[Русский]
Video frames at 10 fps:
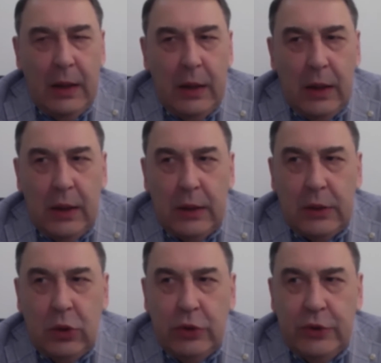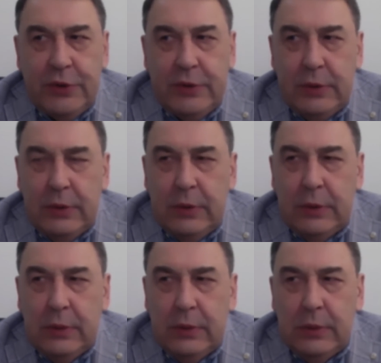Э, то есть
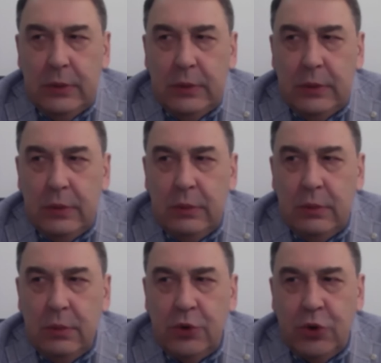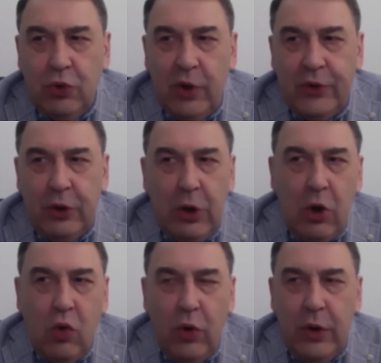э, ситуация
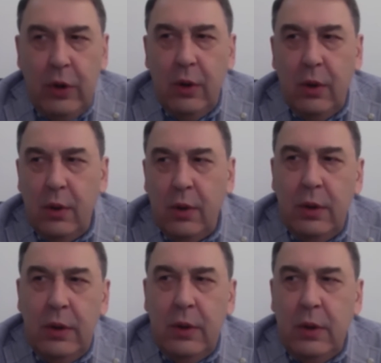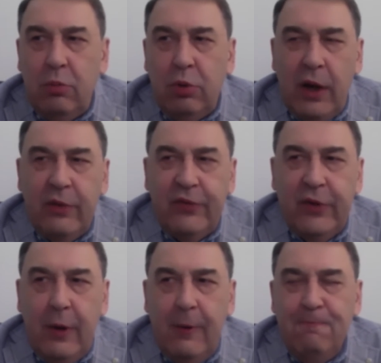далеко не, не
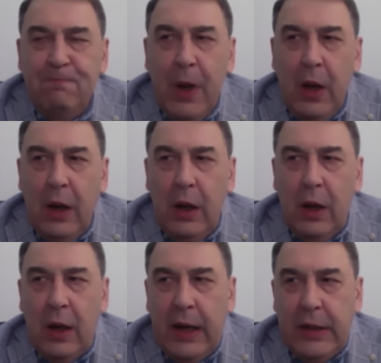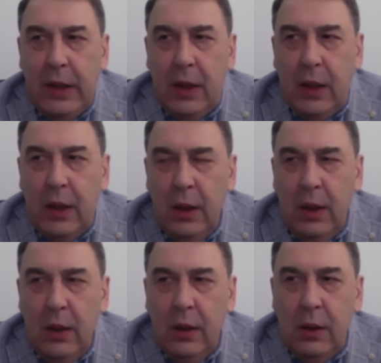благостная, э, хотя
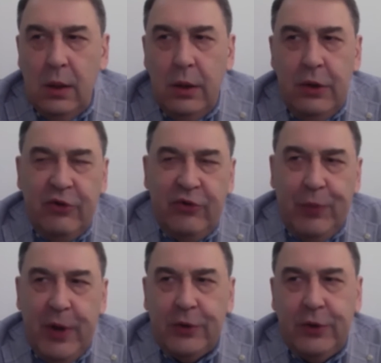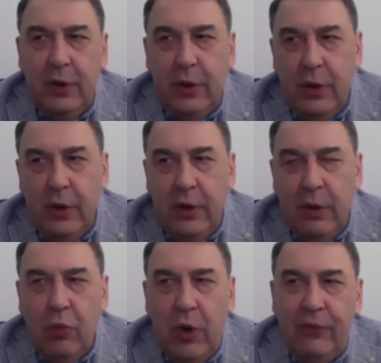э, и эксперты, и
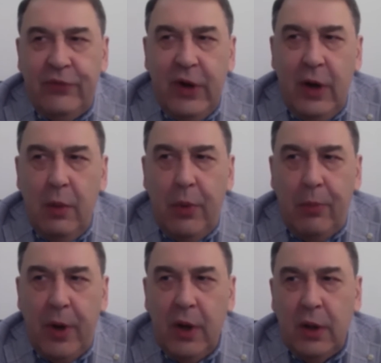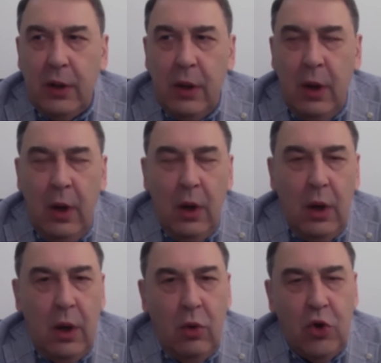тем более официальная пропаганда
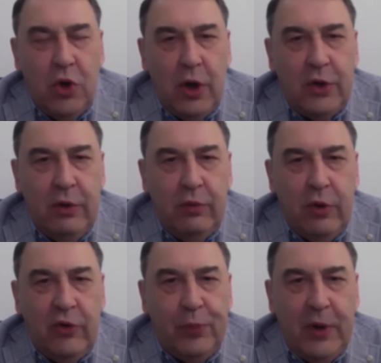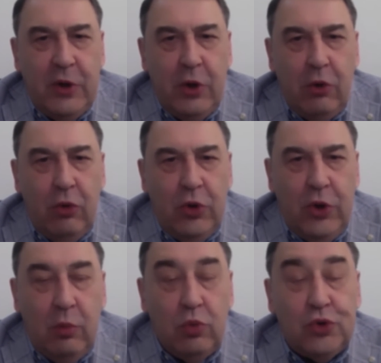э, очень активно эксплуатируют
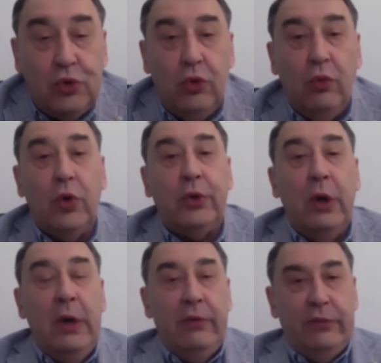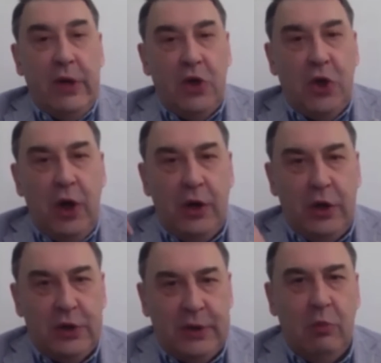тему, что ну вот в начале
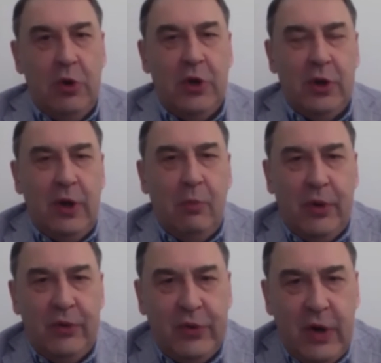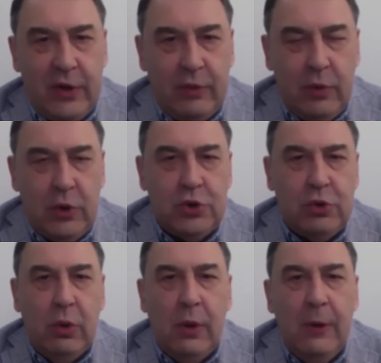этих событий нам предсказывали,
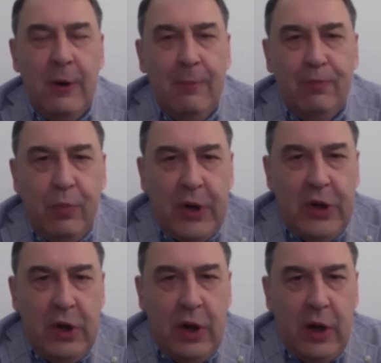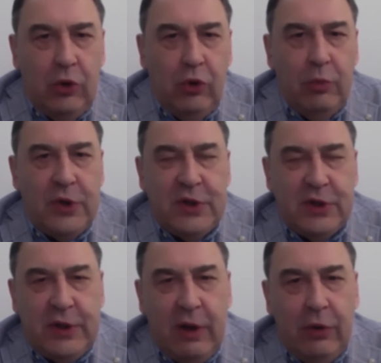что падение экономики
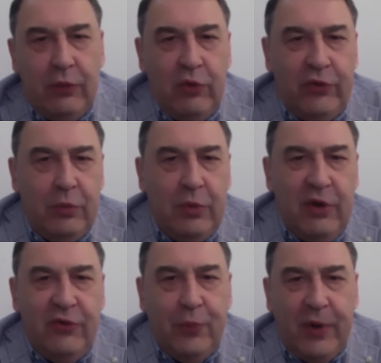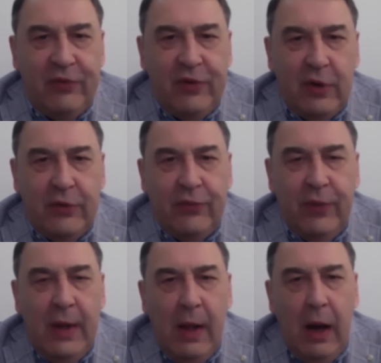составит 8-10%,
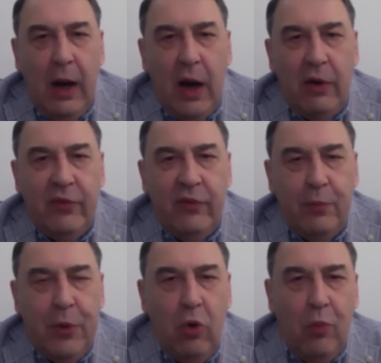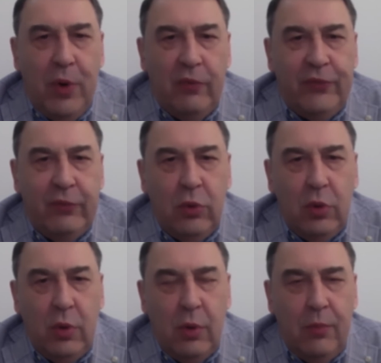а ВВП упал
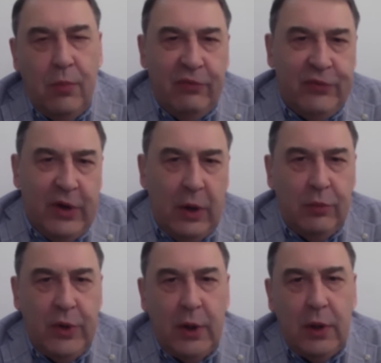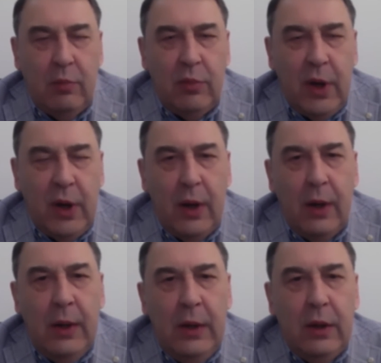всего, по официальным данным, на
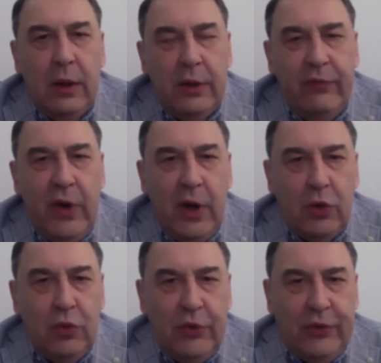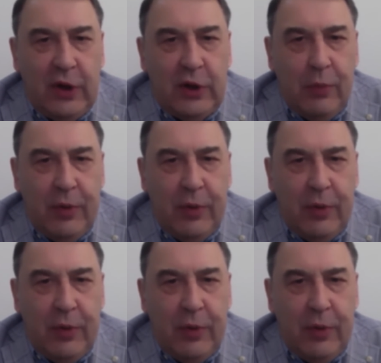2,1%.